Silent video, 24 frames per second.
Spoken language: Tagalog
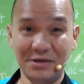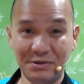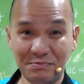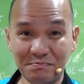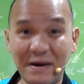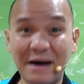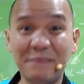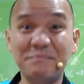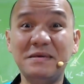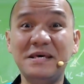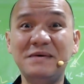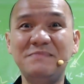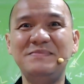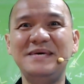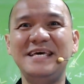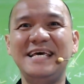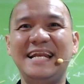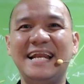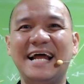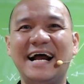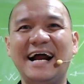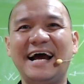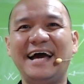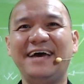
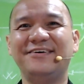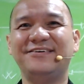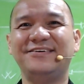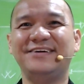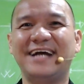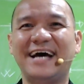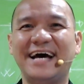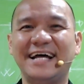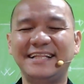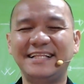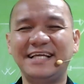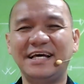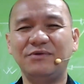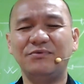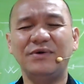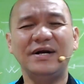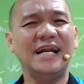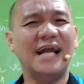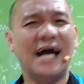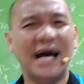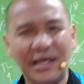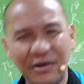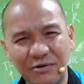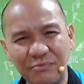Mabibilang ngayon natin. Wag
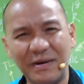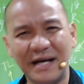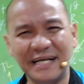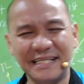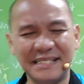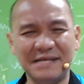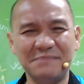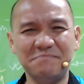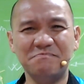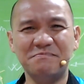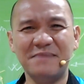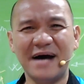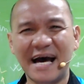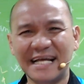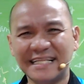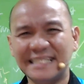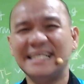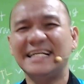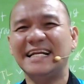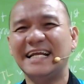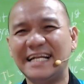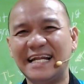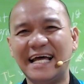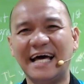na kayong magsimba.
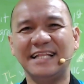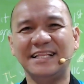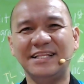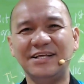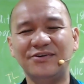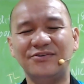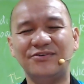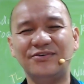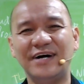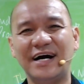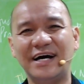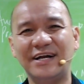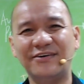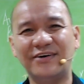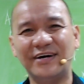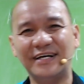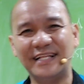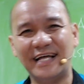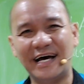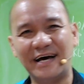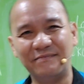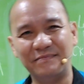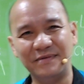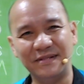Tingnan natin kung gaano
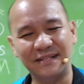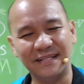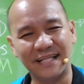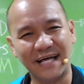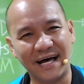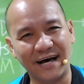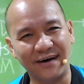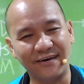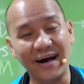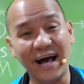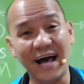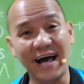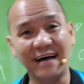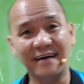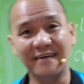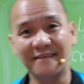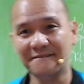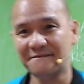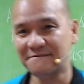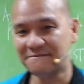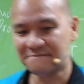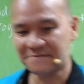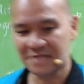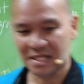kadaming tao. Ha?
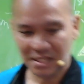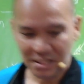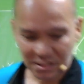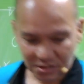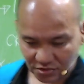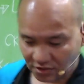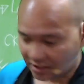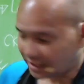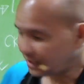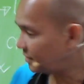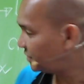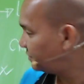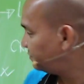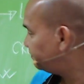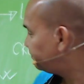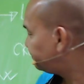So ngayon,